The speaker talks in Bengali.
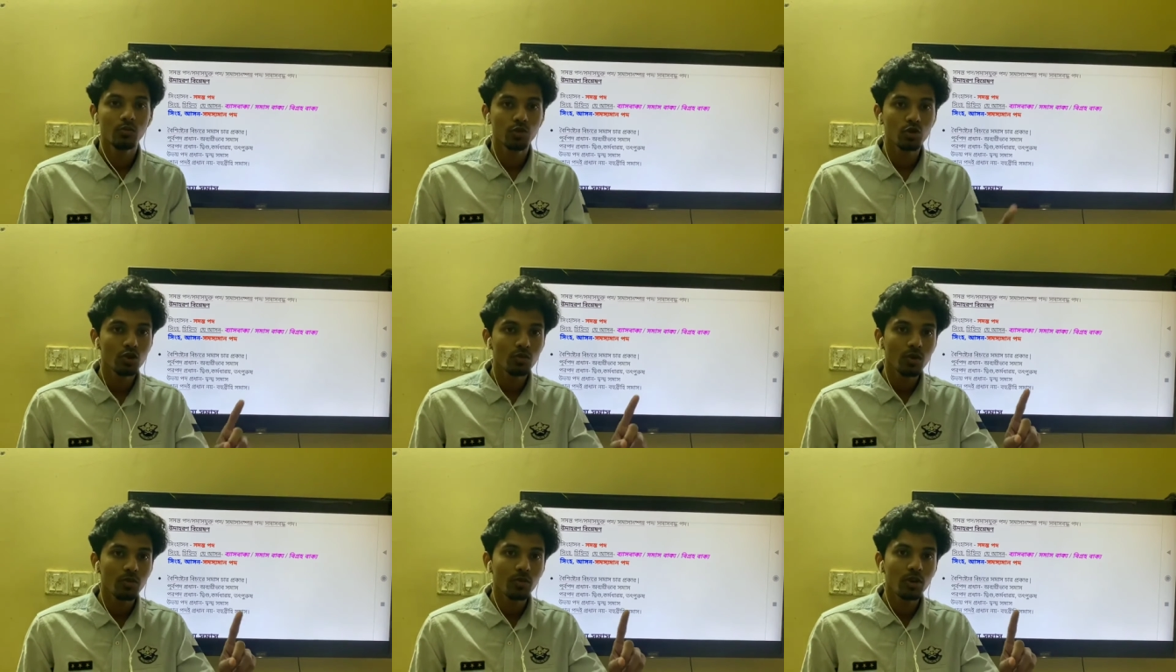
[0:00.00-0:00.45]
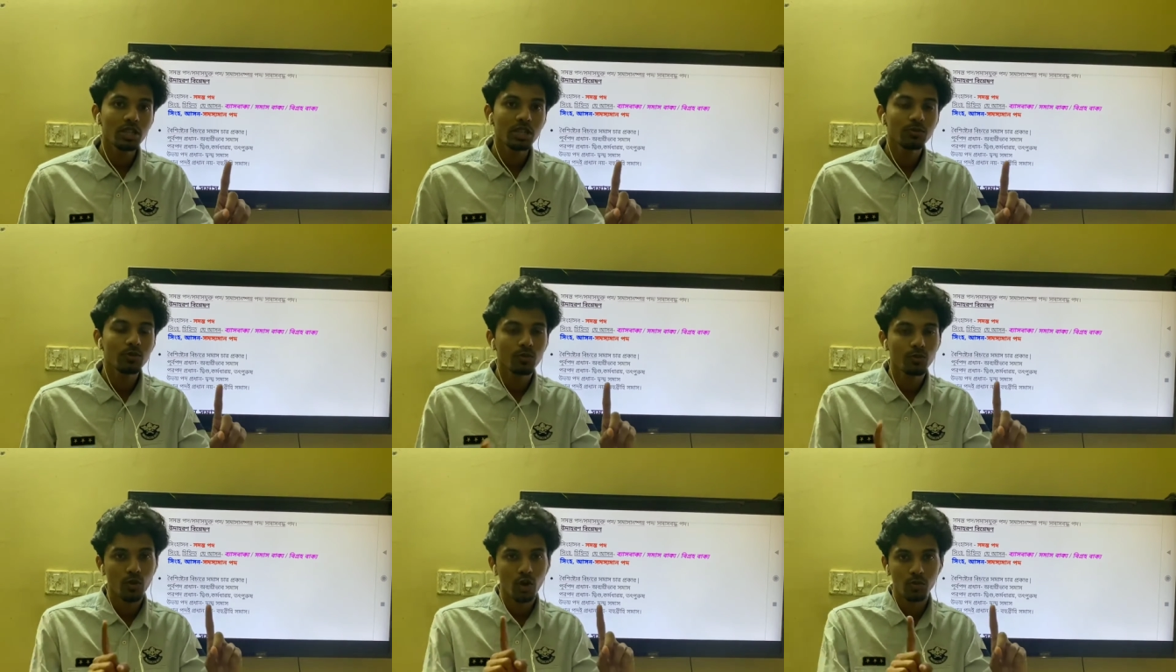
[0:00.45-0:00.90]
পূর্বপদ
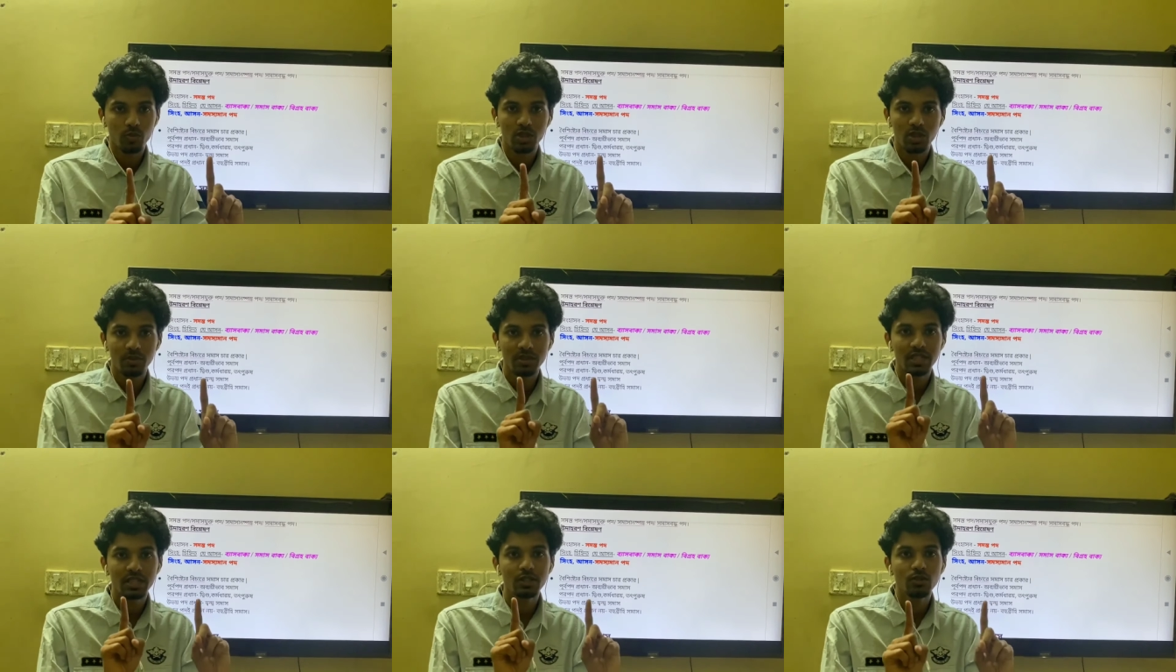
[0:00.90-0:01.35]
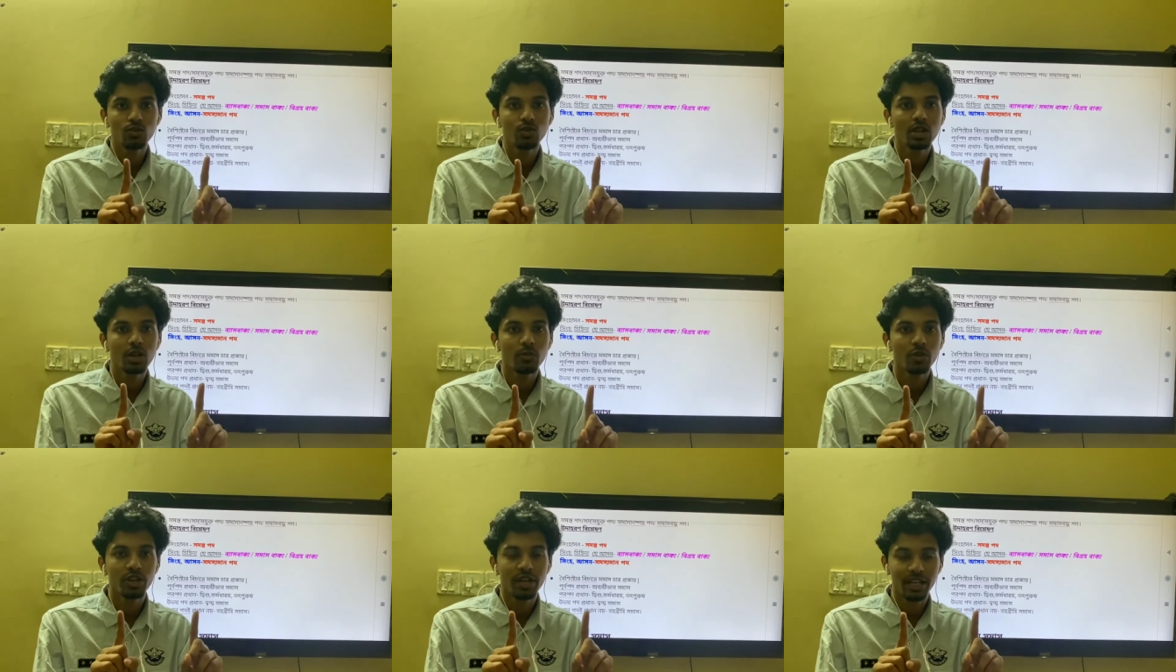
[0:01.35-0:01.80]
এবং পরপদ আমাদেরকে
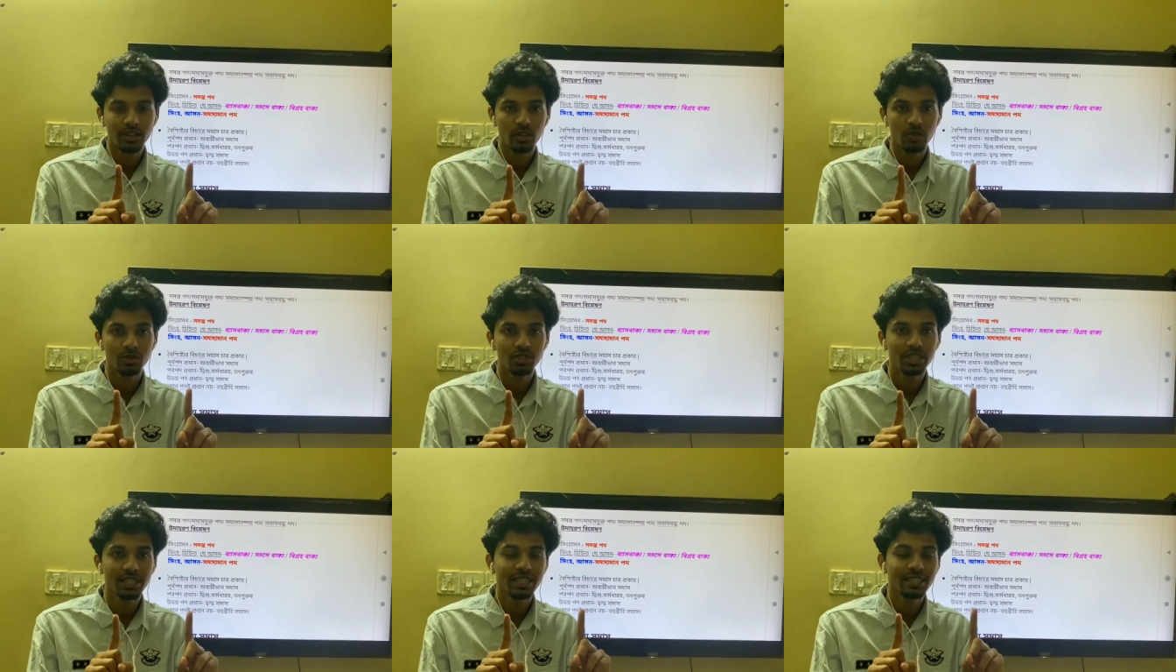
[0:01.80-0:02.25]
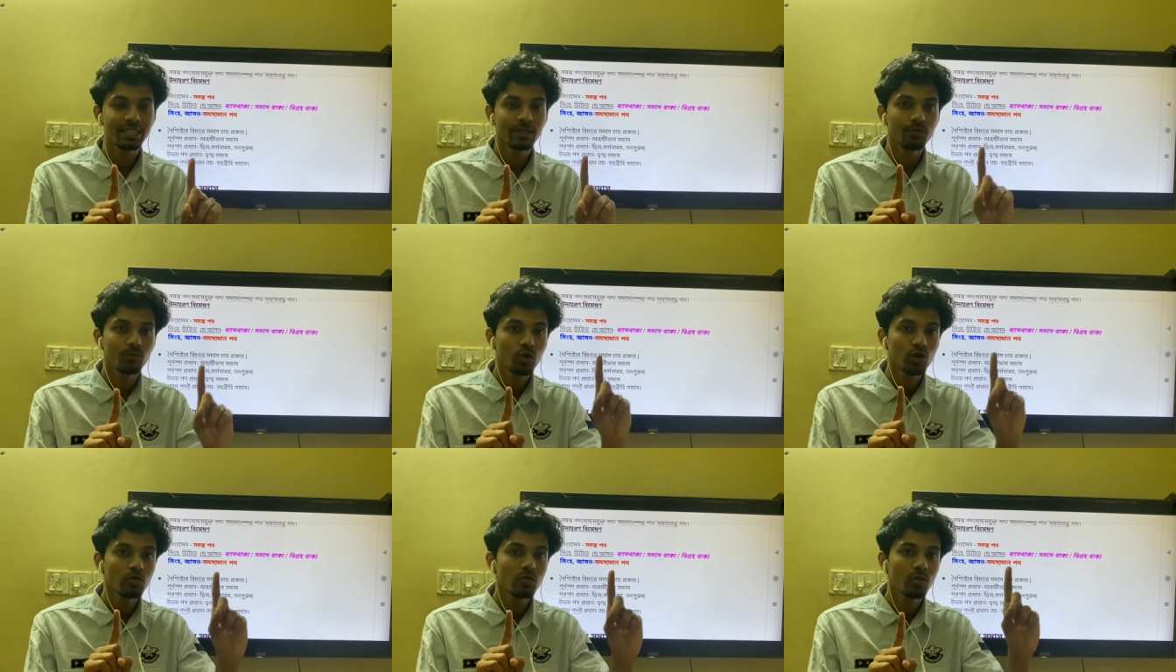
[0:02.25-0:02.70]
দুইটা মনে রাখতে হবে যে
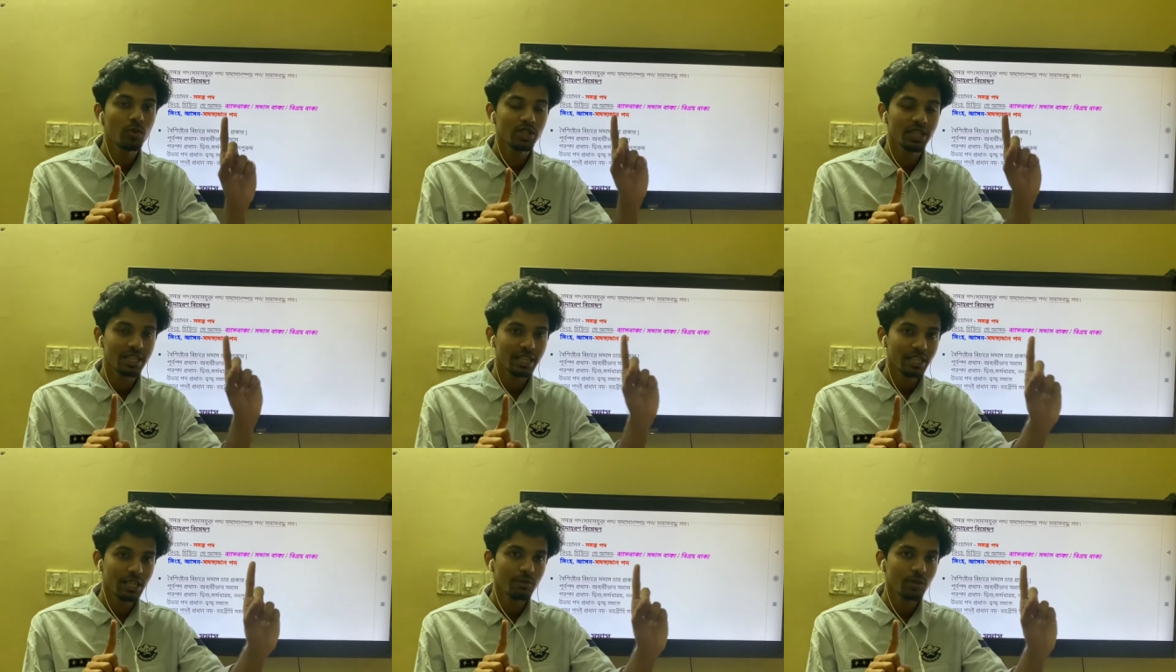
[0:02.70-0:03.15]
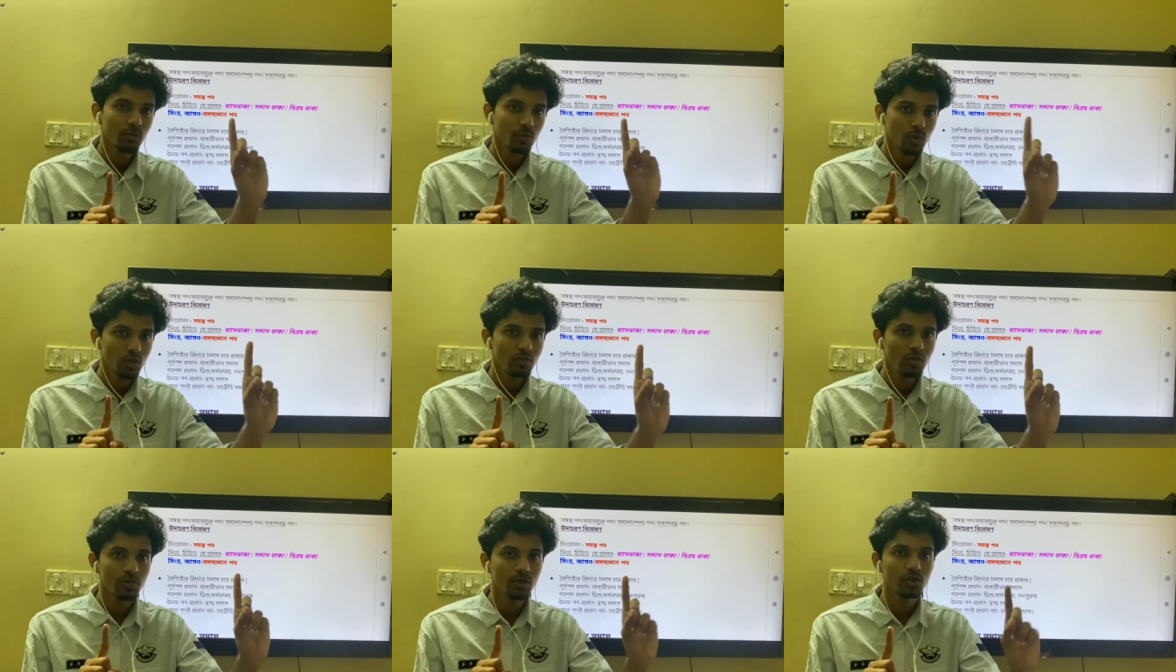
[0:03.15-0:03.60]
ক্ষেত্রে পূর্বপদ এটাকে আমরা
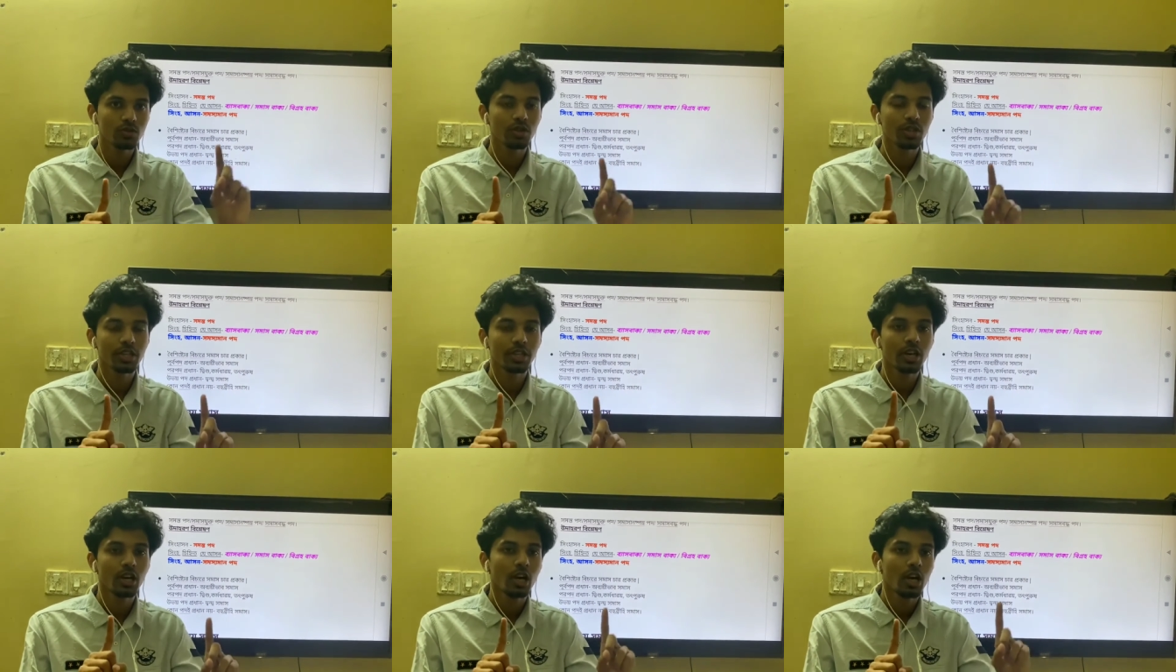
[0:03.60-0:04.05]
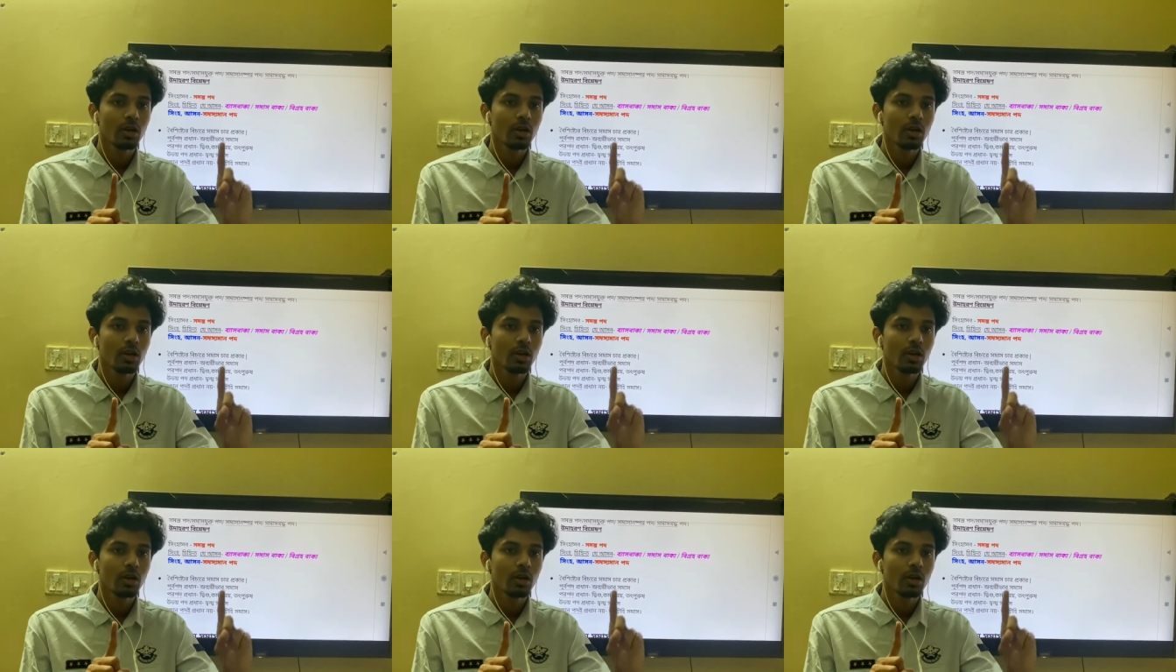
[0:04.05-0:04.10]
পূর্বপদ ধরি